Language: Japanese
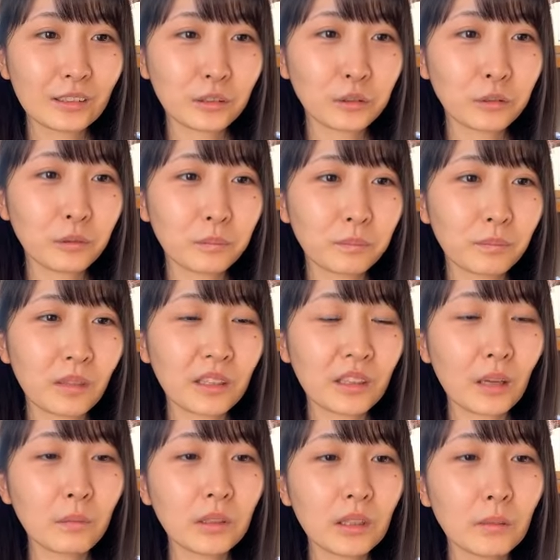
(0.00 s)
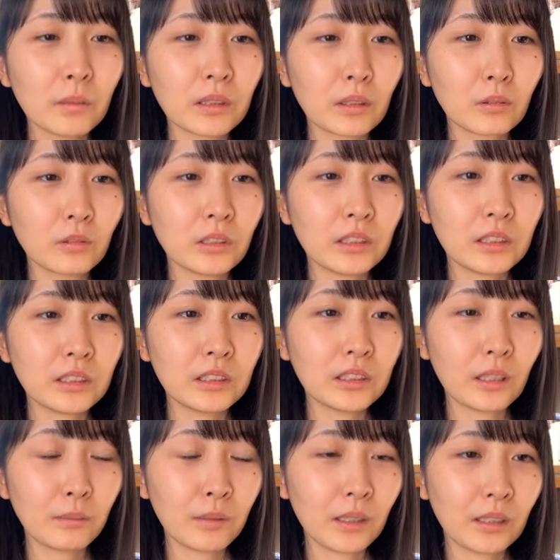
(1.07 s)
そうで食べてまた美味し
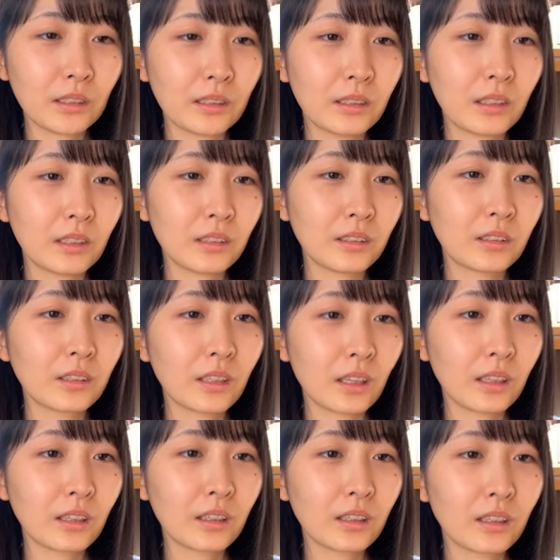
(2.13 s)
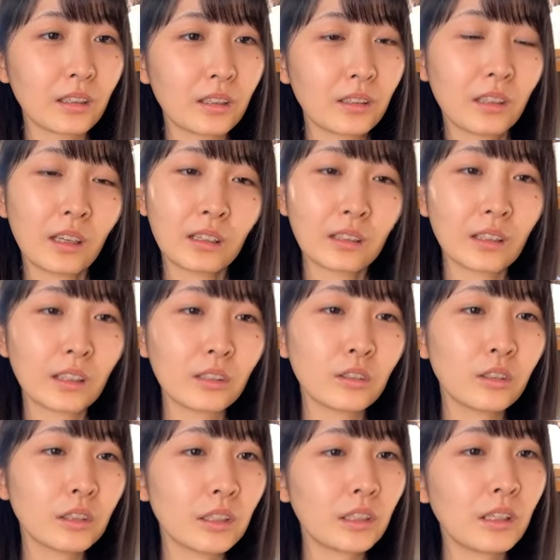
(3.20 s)
いやばいって言って何回
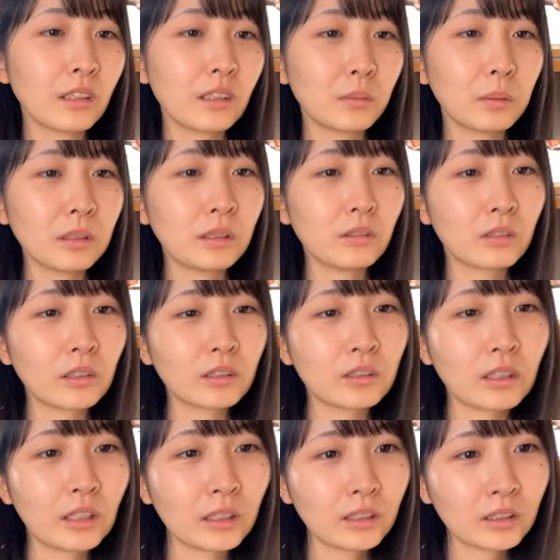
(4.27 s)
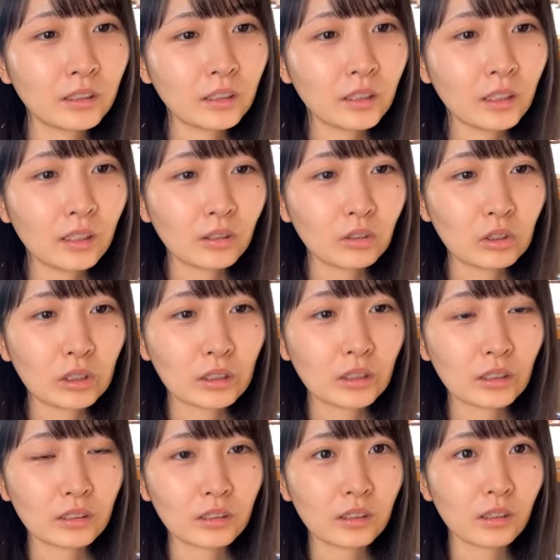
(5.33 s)
繰り返せばいいのかぐらい繰り
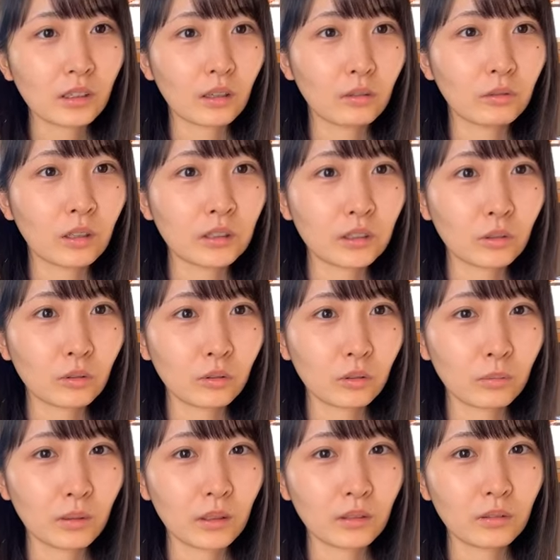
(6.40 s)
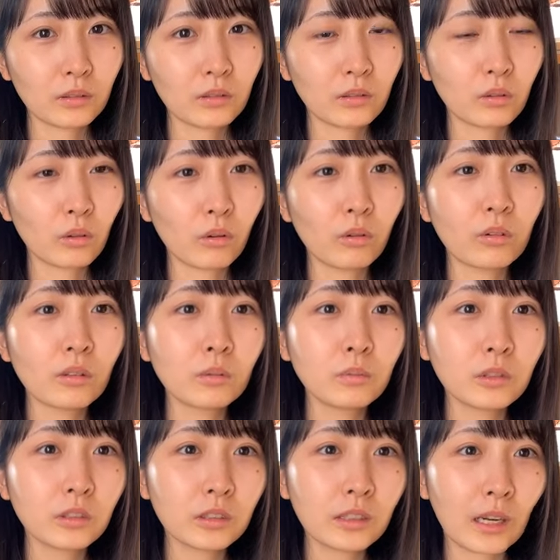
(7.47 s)
返してた同じ言葉ほんと
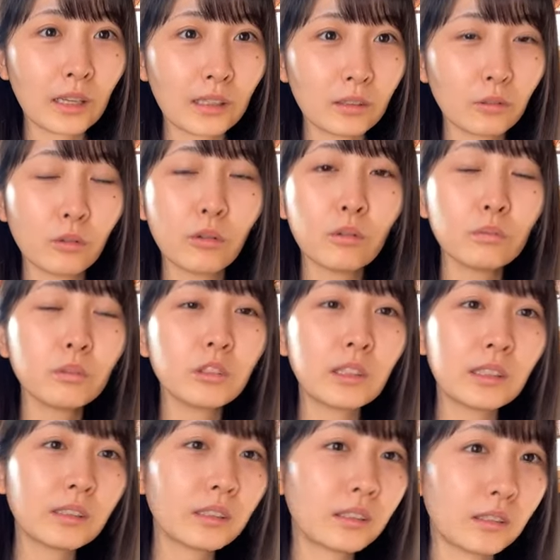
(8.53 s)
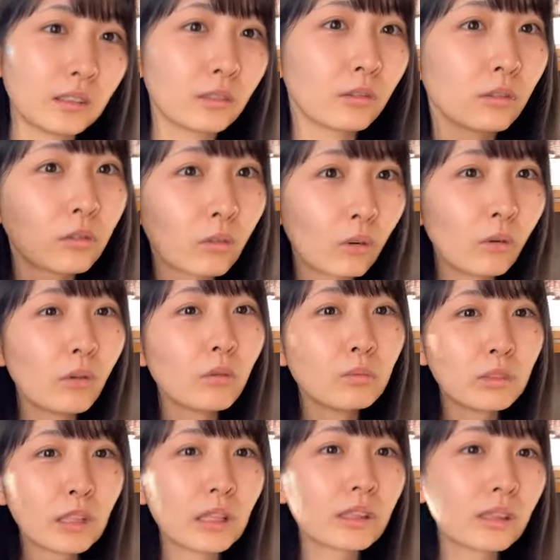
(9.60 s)
オウムぐらいオウムですほんと
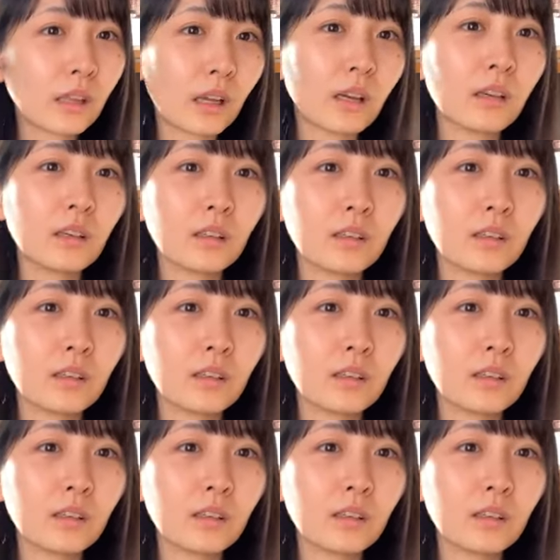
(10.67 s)
オウムだった